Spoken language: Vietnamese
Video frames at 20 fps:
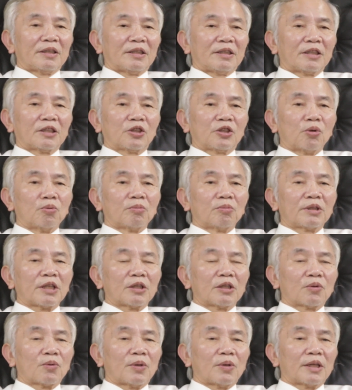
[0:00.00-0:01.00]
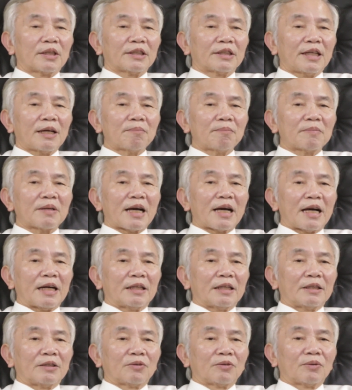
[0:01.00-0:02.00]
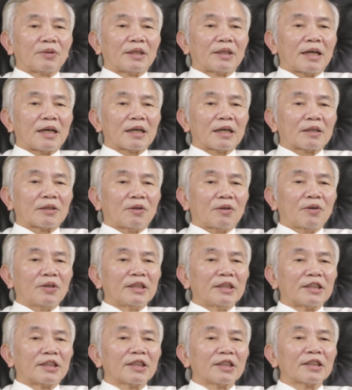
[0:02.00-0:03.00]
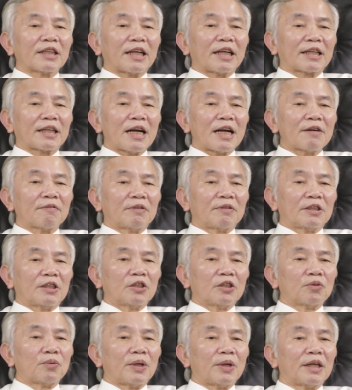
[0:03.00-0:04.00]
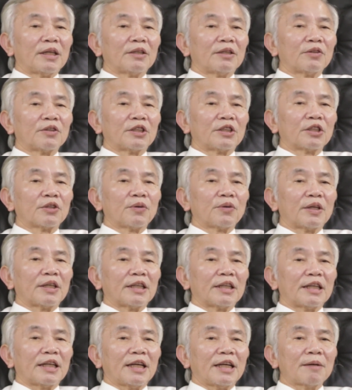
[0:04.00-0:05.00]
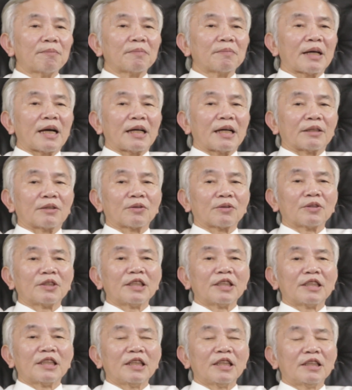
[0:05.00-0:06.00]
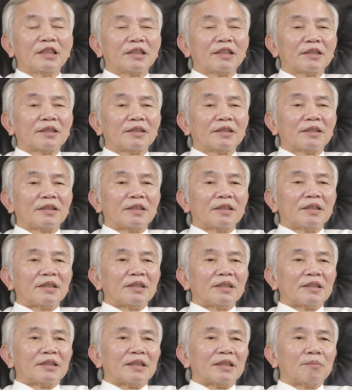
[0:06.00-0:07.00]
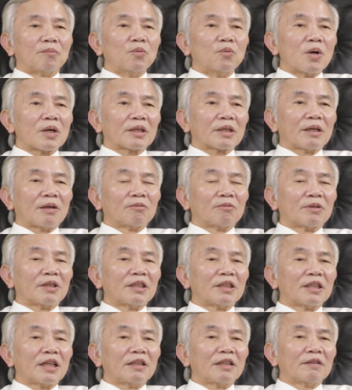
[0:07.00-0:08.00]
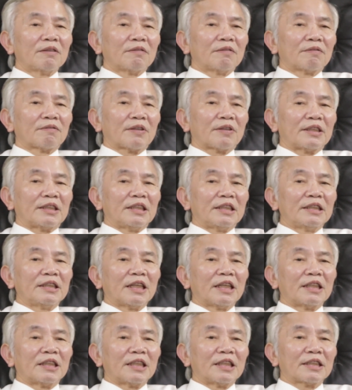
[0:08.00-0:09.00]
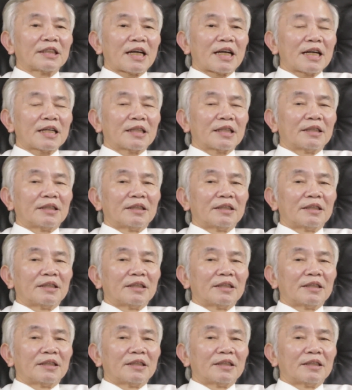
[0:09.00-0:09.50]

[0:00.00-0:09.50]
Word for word: nhưng dùng tiền của ép lại rồi là có hình thức này khác với chính quyền rồi chính quyền ép lại cho nhân dân để buộc lòng nhân dân phải di rời nghĩa trang